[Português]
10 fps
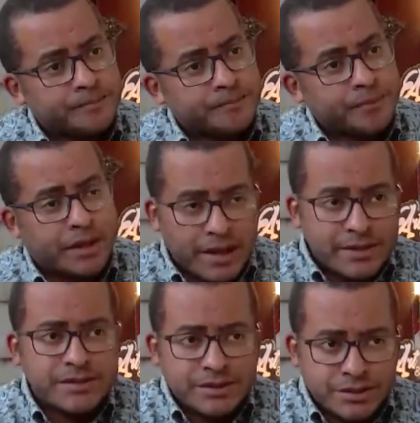
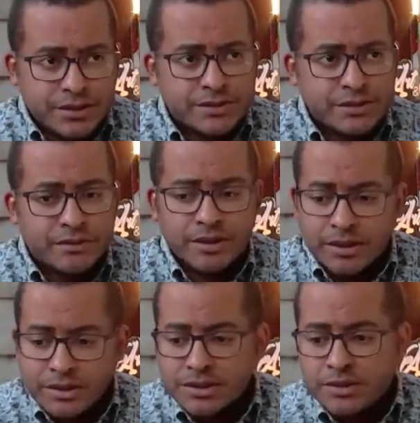Essa é a geração
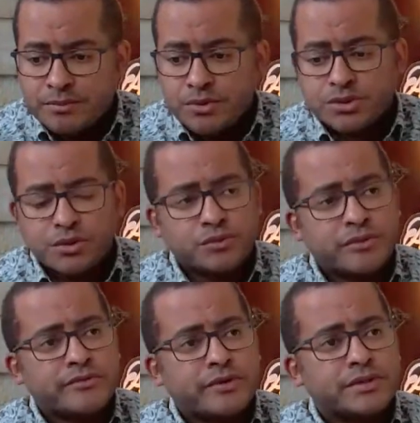daqueles que buscam a tua
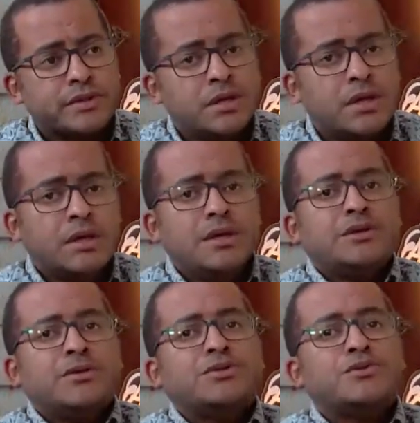face.
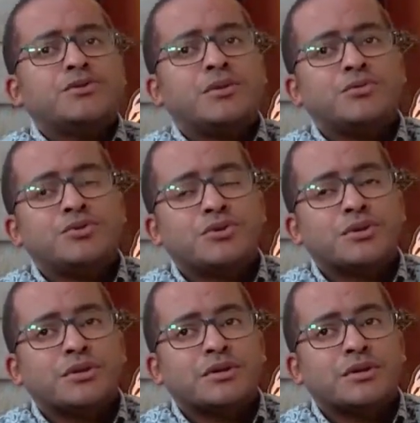Nós não somos
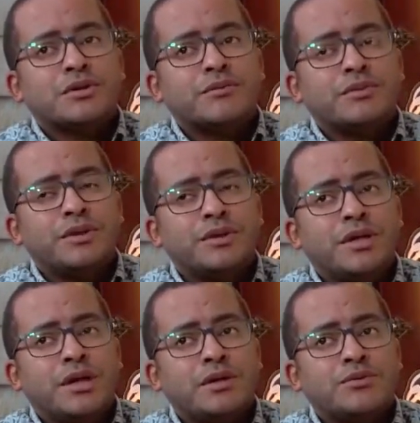
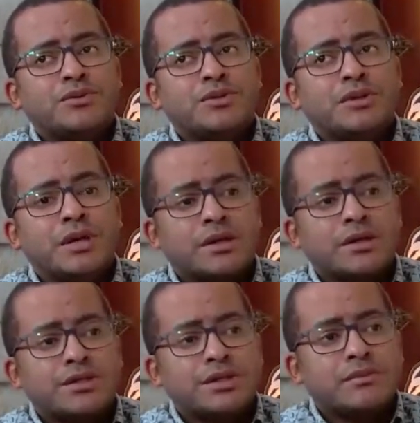dedicados na
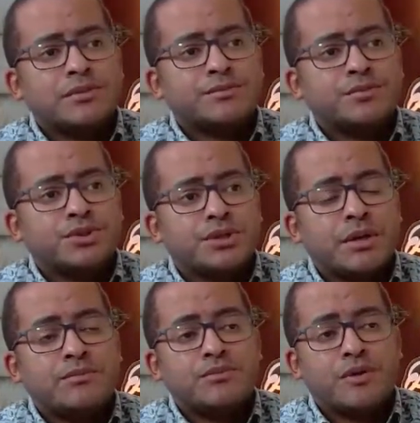religião, mas
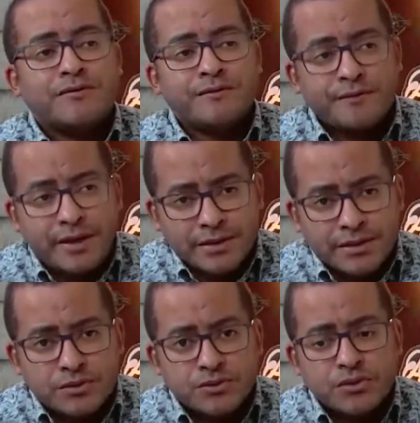buscando a face
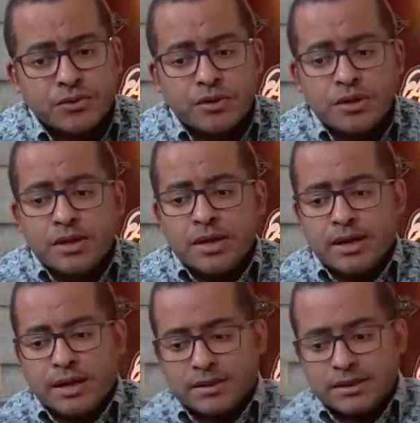do Senhor
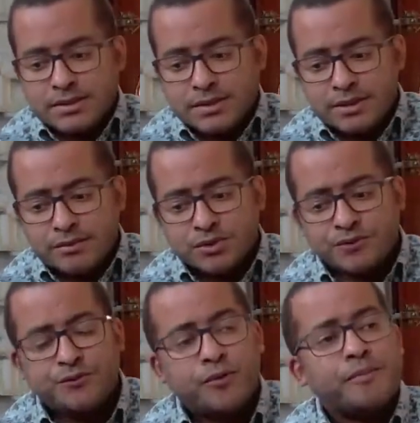até sermos
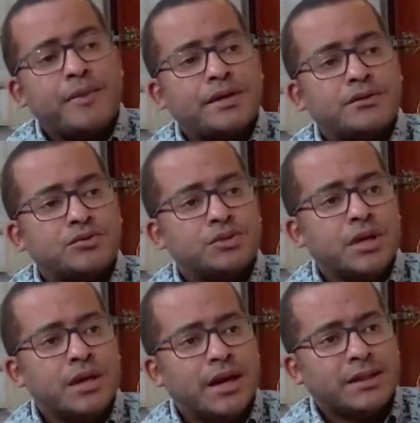formados,
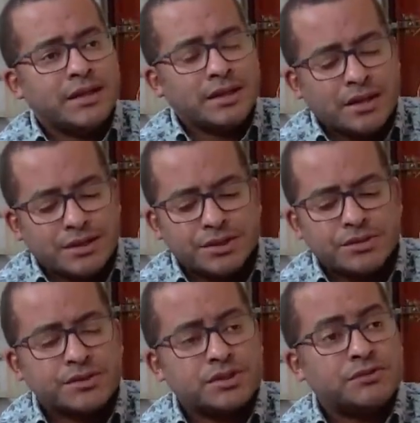até que Cristo
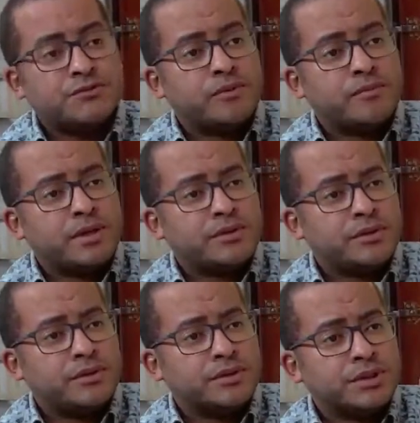seja formado em
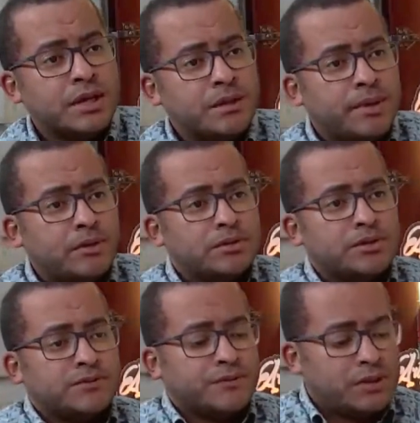nós. Paulo
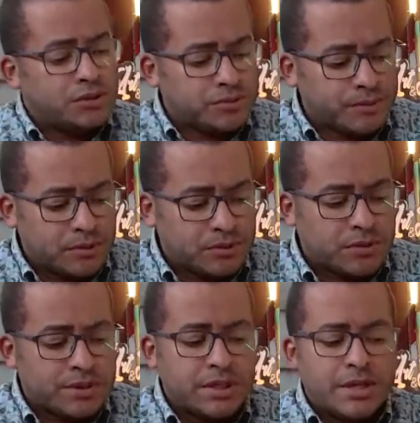disse: Filhinhos pelos
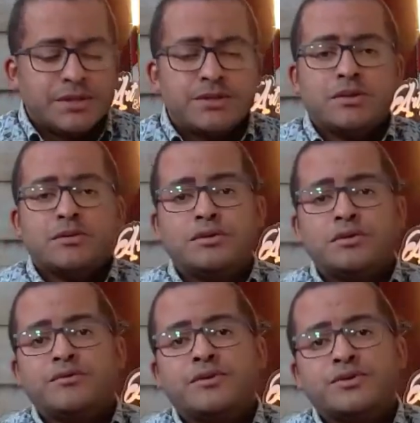quais sinto de
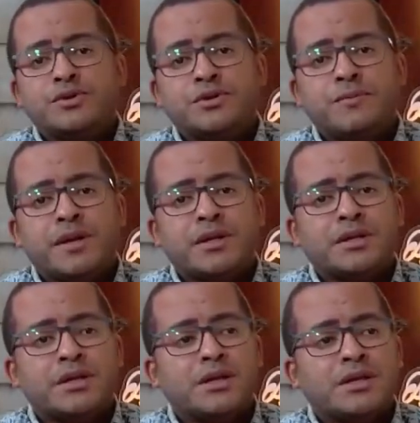novo as dores de parte, até
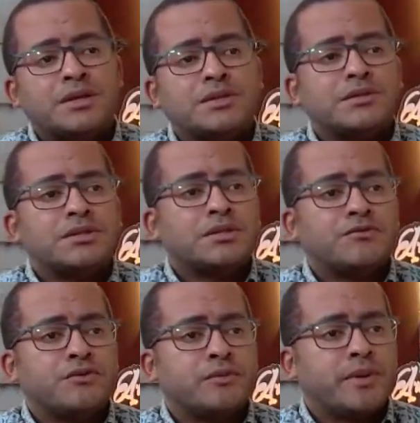que Cristo seja
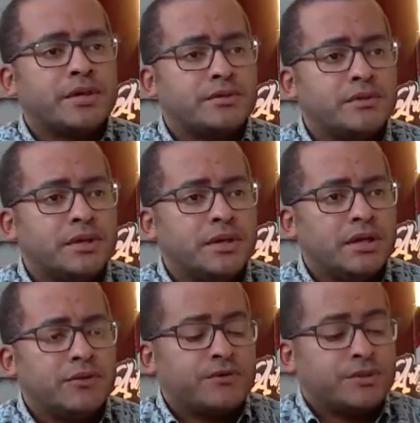formado
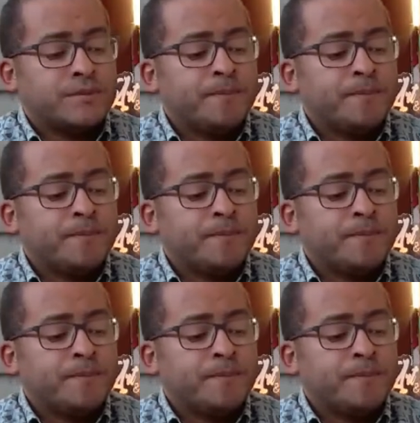em vós.